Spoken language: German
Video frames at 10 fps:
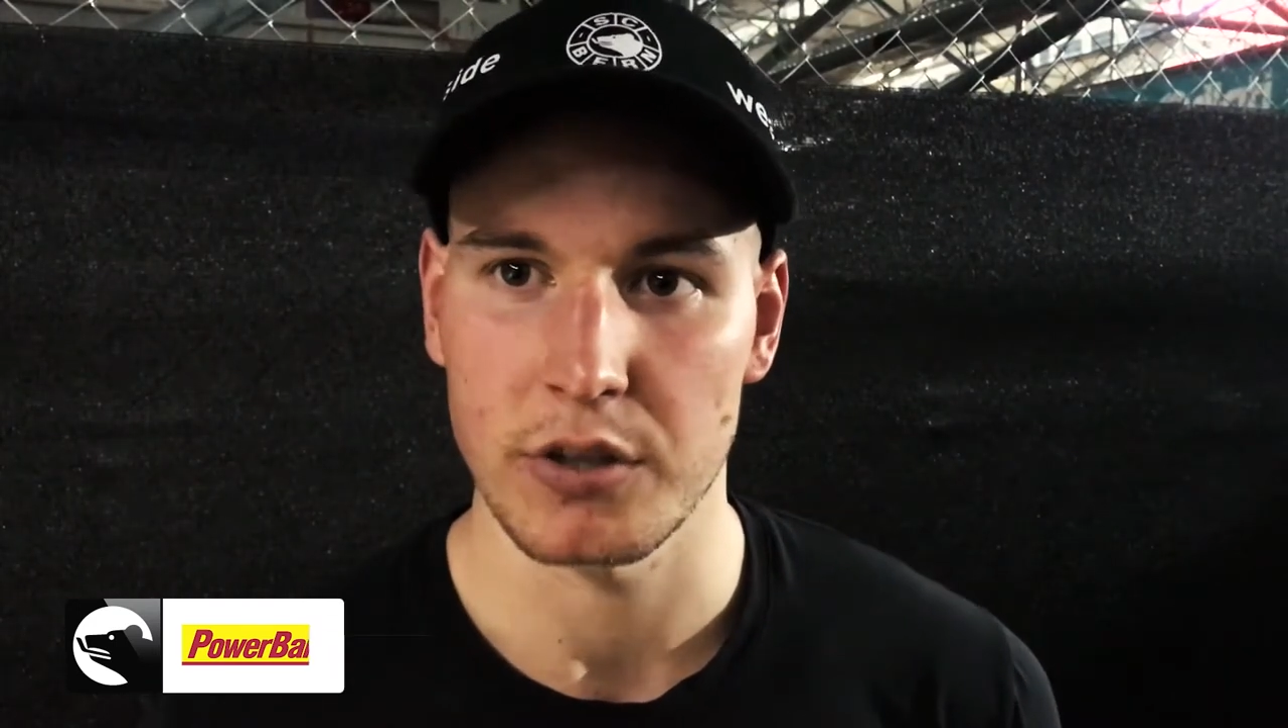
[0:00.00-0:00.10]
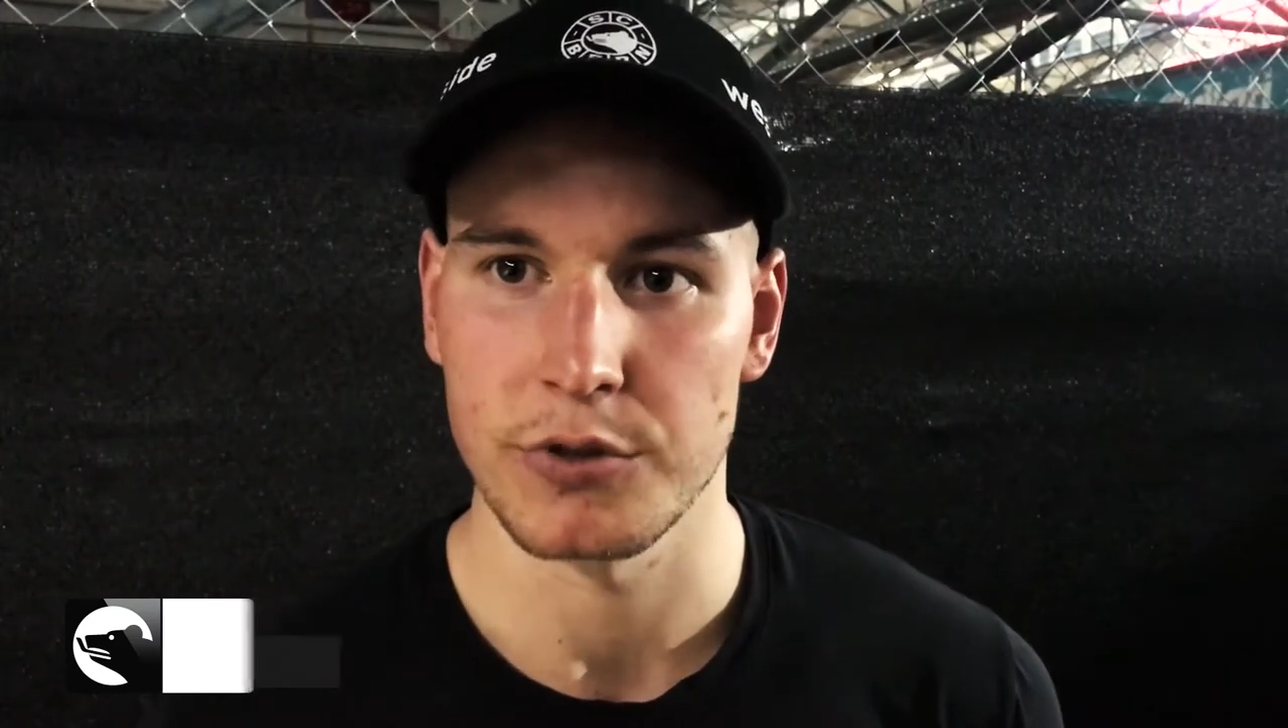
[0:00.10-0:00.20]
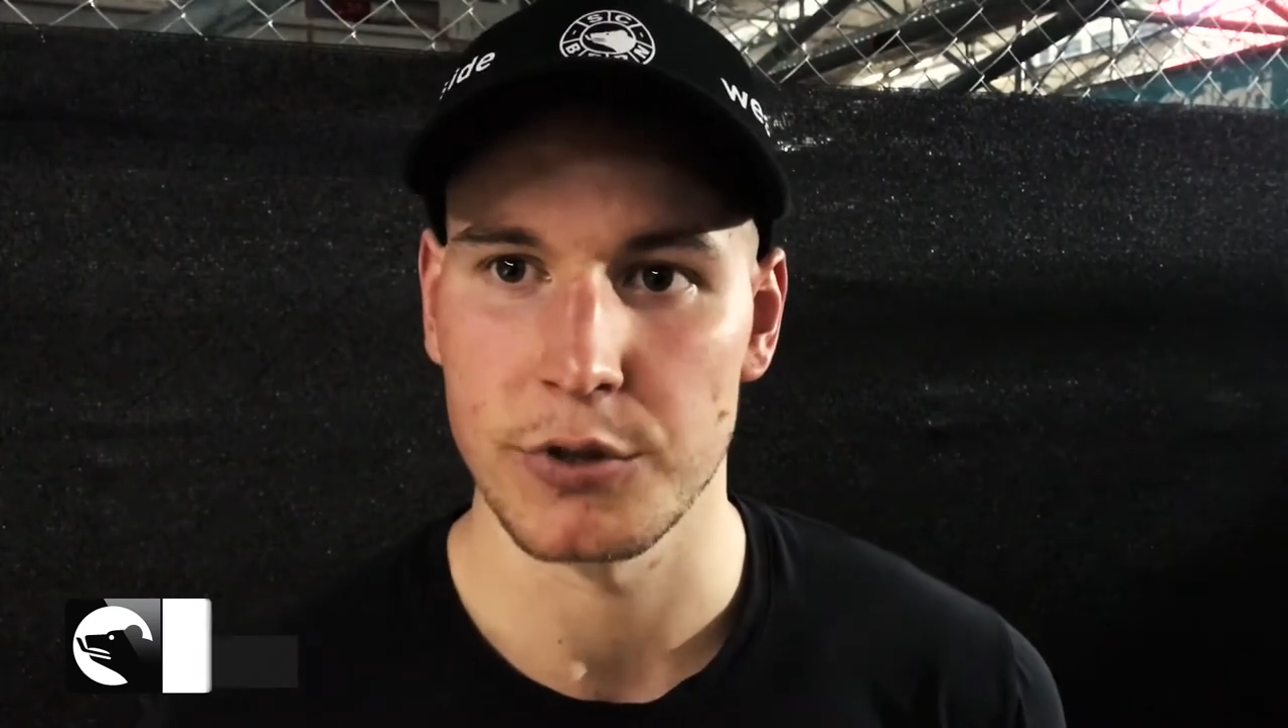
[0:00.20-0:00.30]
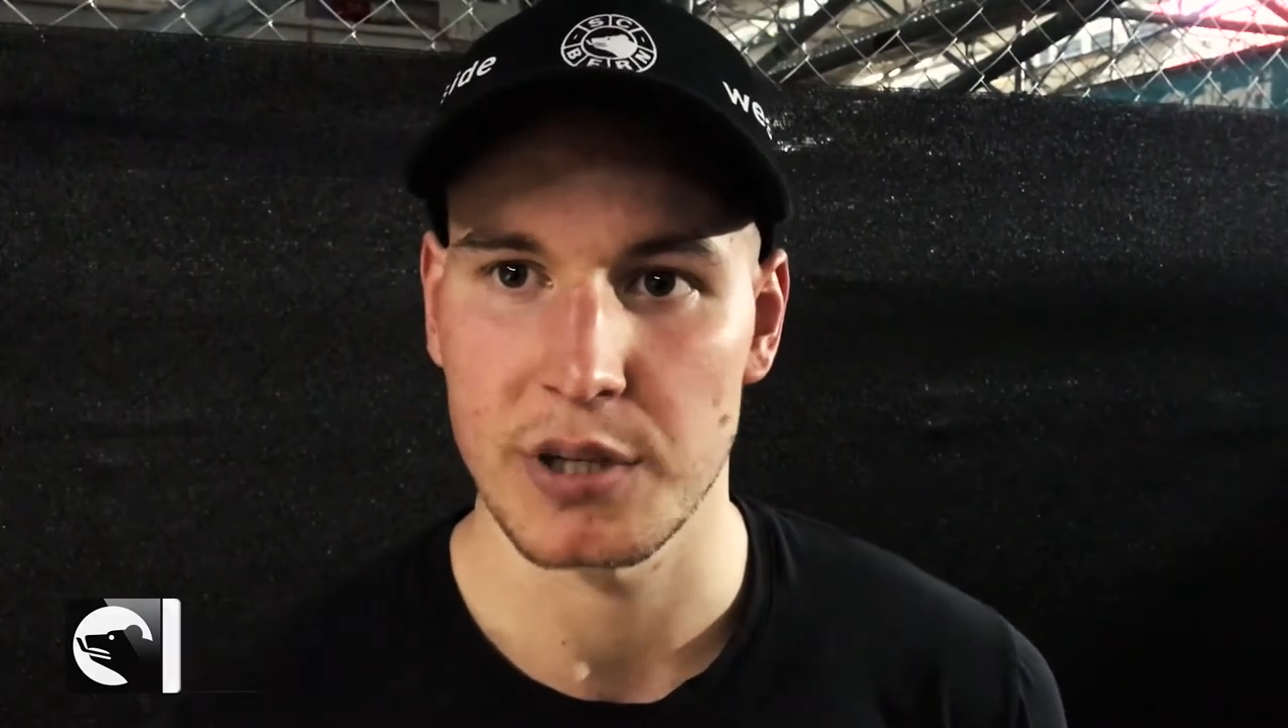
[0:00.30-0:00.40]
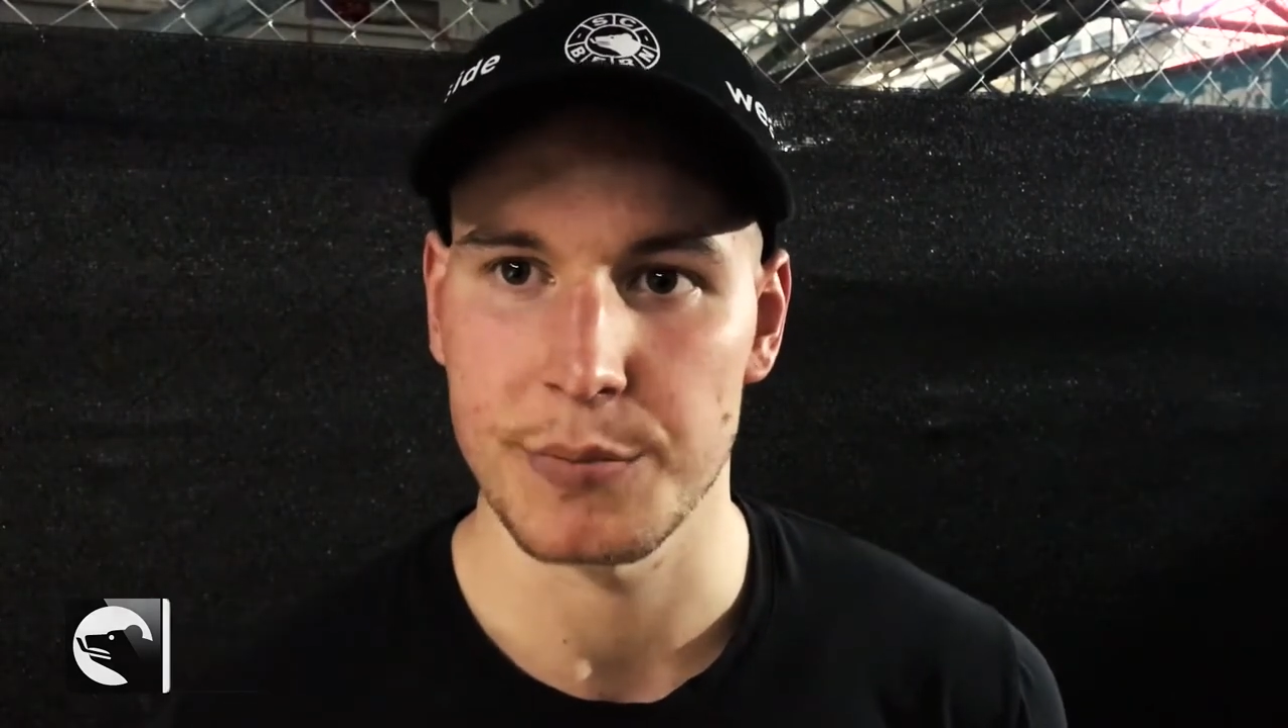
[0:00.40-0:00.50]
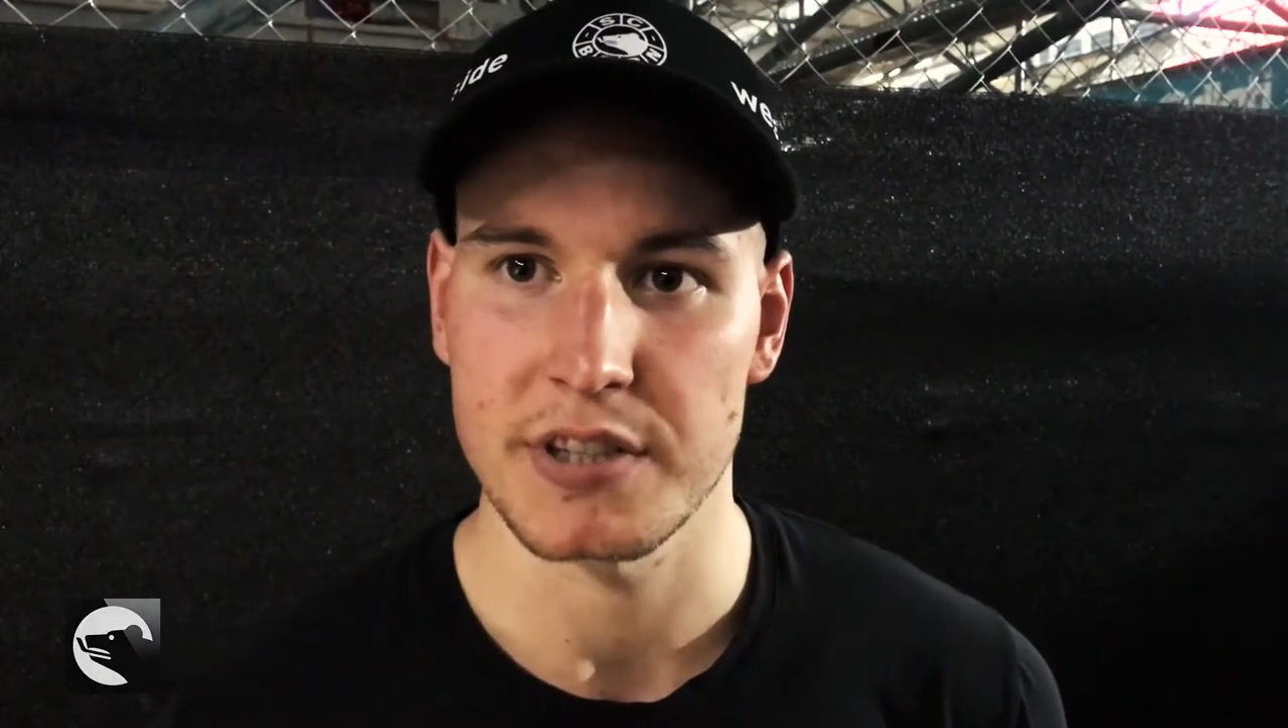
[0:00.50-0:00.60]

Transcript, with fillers: und heute haben wir